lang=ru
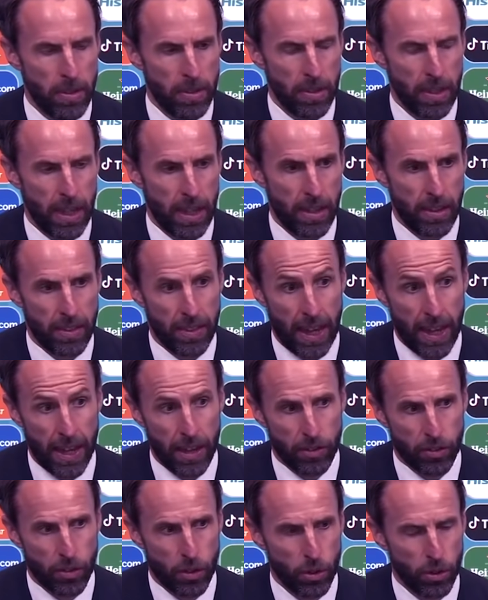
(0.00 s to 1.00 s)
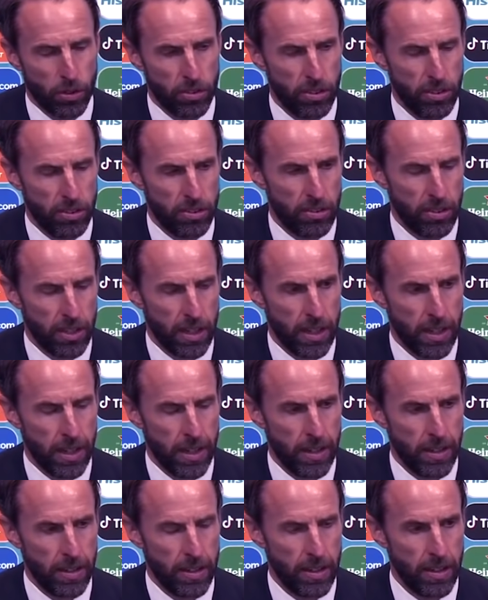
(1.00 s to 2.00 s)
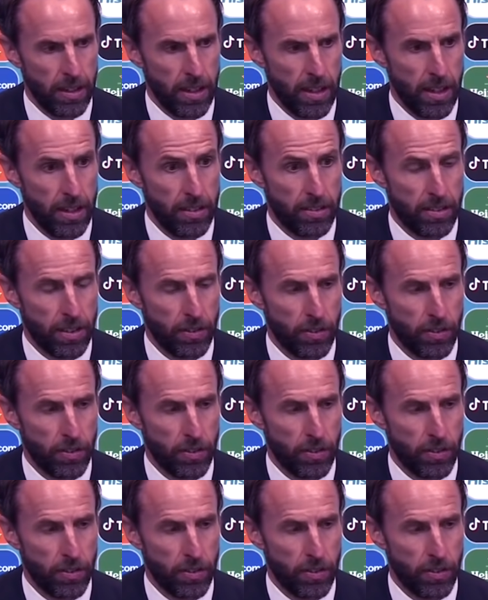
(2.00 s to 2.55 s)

Сейчас мне очень сложно